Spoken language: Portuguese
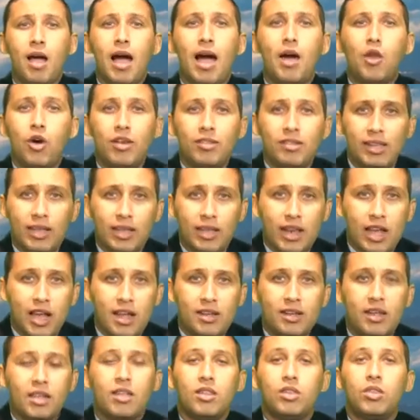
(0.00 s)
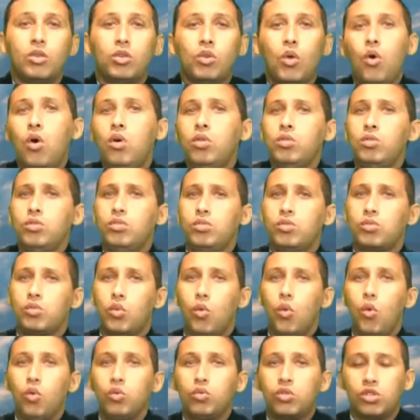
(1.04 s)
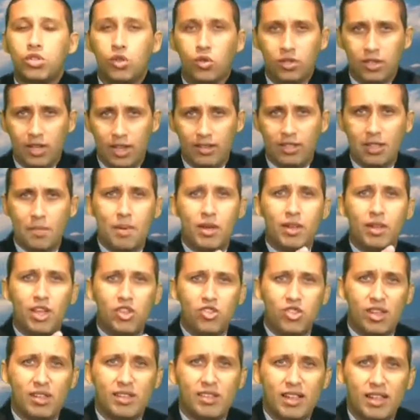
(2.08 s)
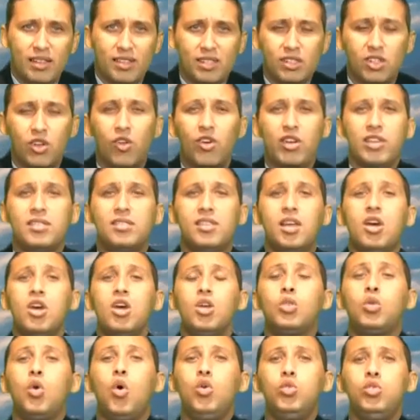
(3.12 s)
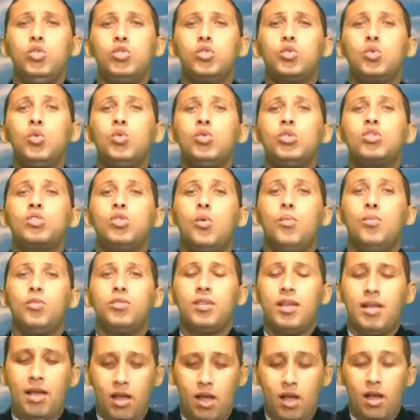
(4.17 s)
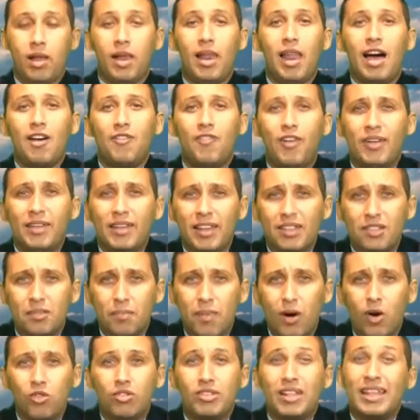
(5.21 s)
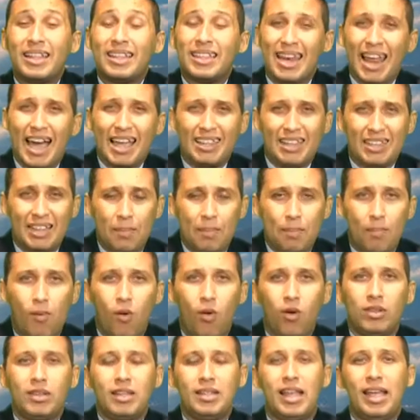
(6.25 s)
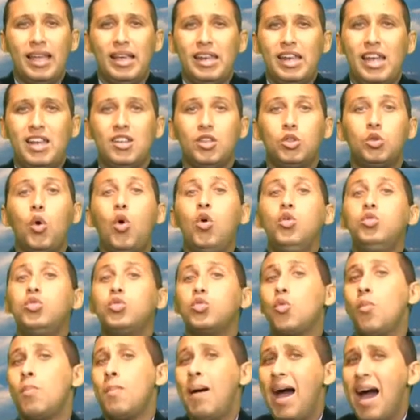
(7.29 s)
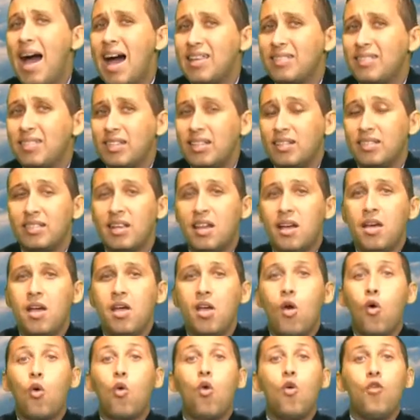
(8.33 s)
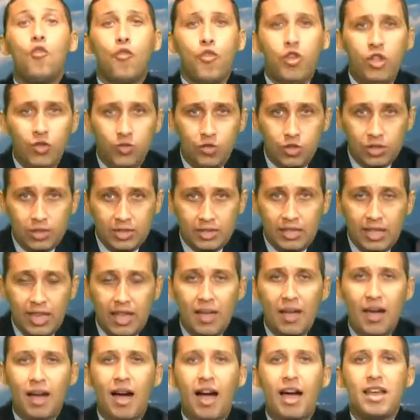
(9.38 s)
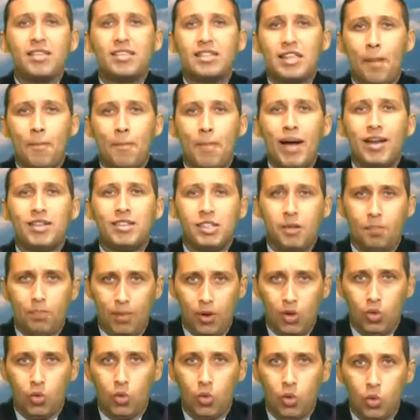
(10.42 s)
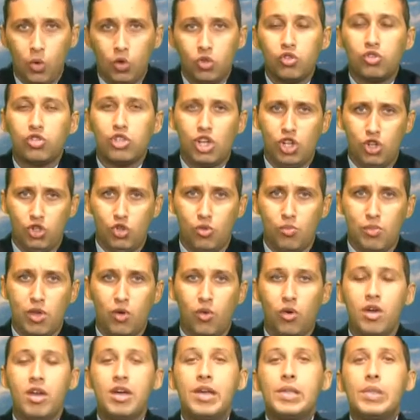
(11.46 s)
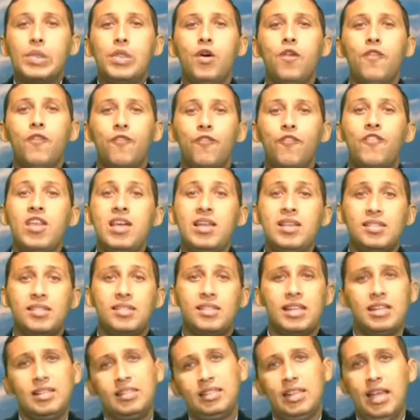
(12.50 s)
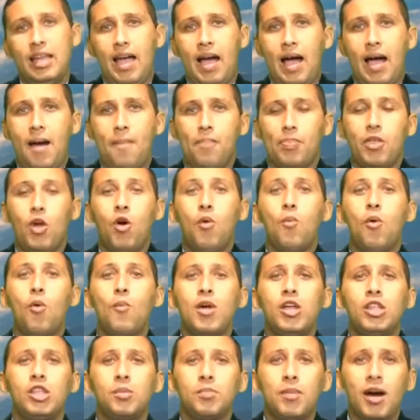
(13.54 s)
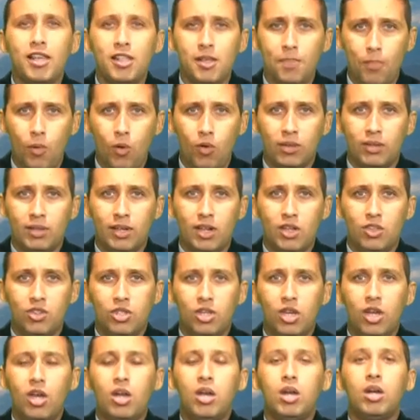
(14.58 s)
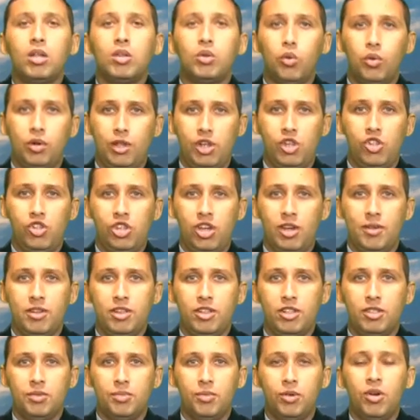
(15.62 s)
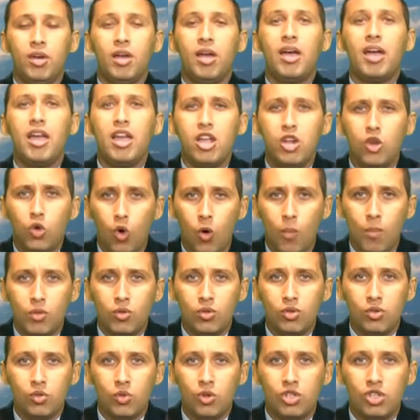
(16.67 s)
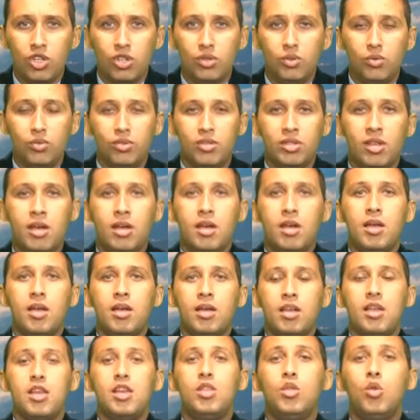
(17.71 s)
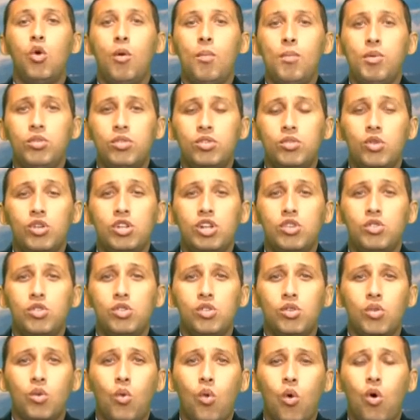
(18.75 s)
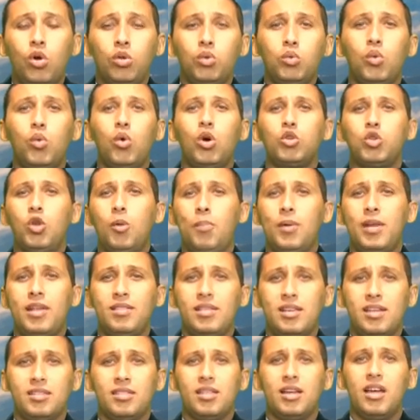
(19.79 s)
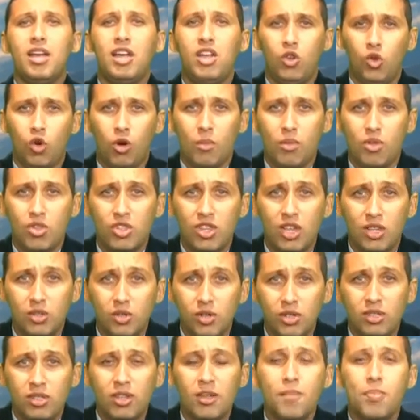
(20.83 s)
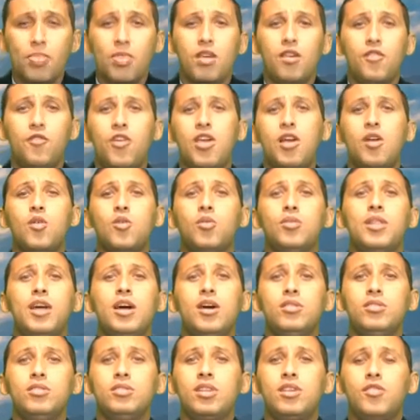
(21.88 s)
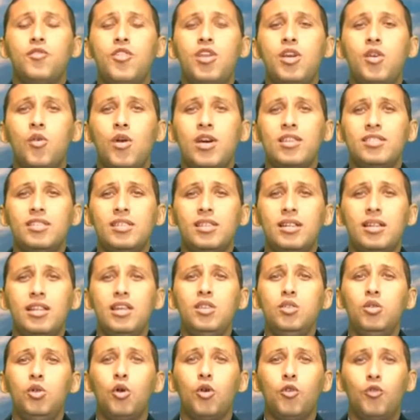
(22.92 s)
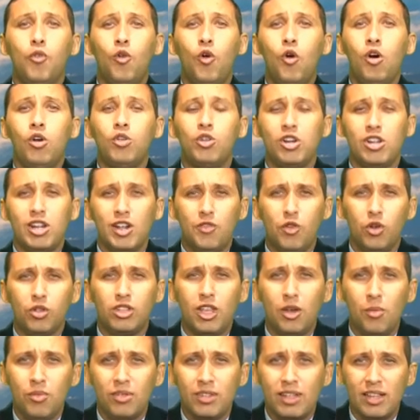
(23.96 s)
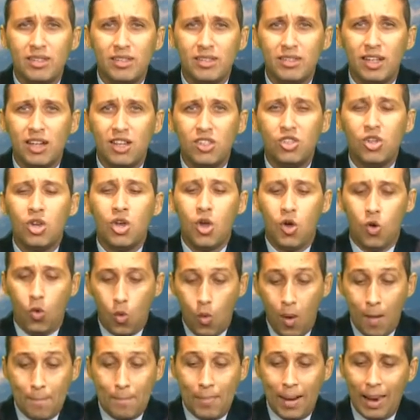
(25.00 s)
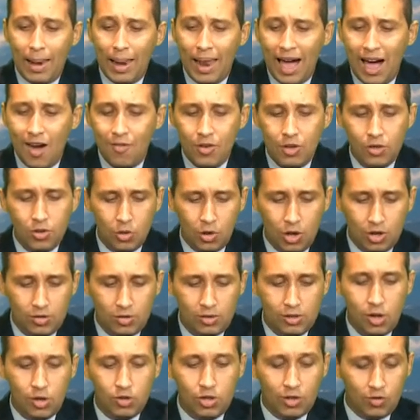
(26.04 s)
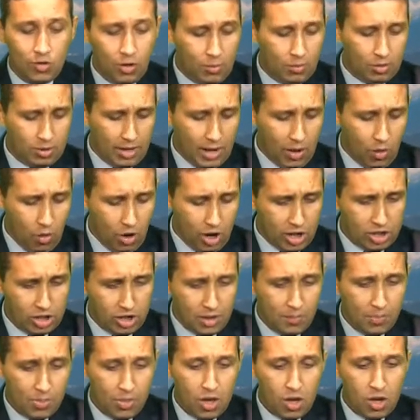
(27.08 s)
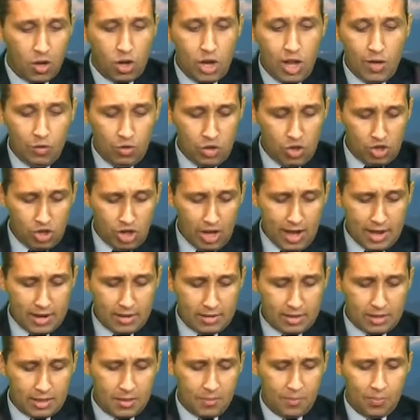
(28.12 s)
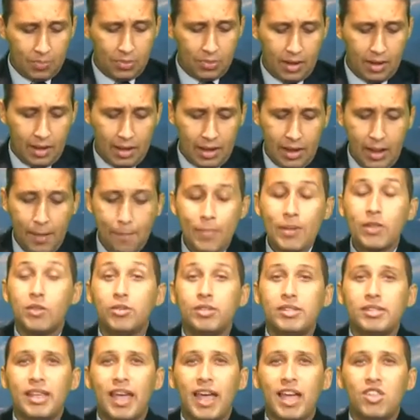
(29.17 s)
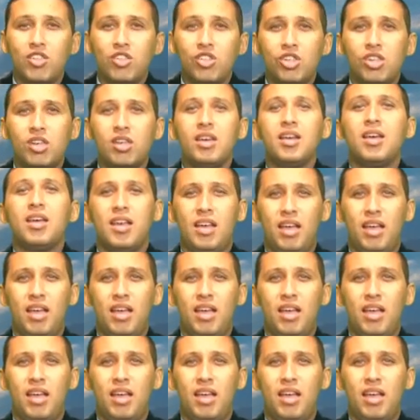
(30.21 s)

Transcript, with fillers: A nossa igreja Todos os cultos estão recebendo as higienizações, todos os cultos estão lavando as mãos na entrada da porta da igreja, todos com máscaras. Eu convido você a estar participando conosco neste domingo. Não fique sem ceiar. É o momento mais importante do cristianismo. Em nome do Senhor Jesus. Em nome do Senhor Jesus, conto com a tua presença em nome de Jesus. Fique com Deus, fique com esse lindo louvor. Nós já voltamos em instante com a palavra do nosso Deus. Nós vamos ler hoje o livro de Gênesis, capítulo 7.